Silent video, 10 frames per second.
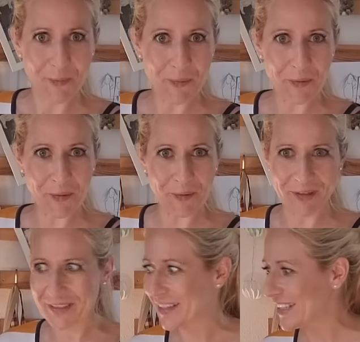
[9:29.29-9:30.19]
Uh,
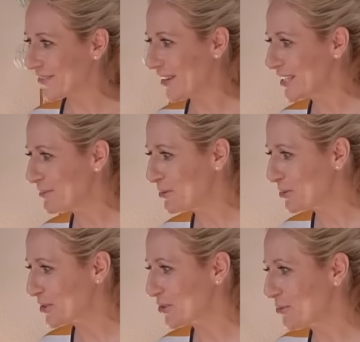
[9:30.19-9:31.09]
20
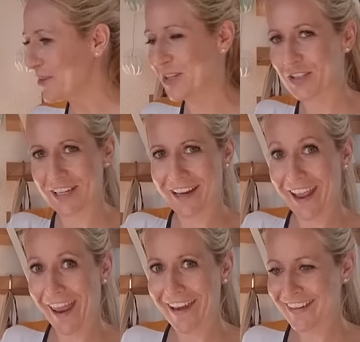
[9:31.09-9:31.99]
Minuten sind um. Hier steht
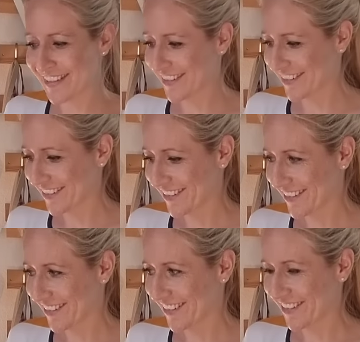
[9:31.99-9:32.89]
End.
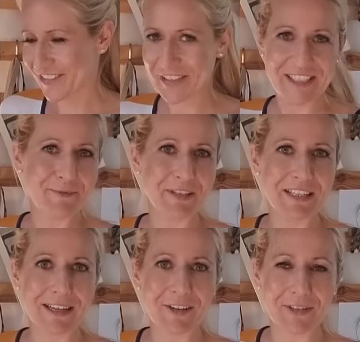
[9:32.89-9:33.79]
Und jetzt nehme ich
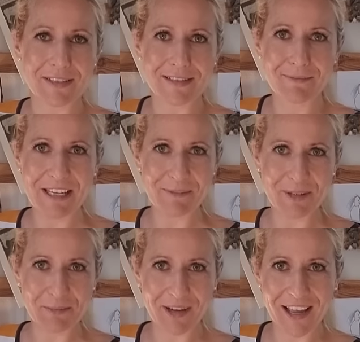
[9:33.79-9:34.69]
die raus. Miki,
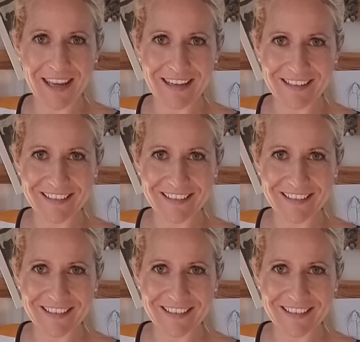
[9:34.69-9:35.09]
bist du bereit?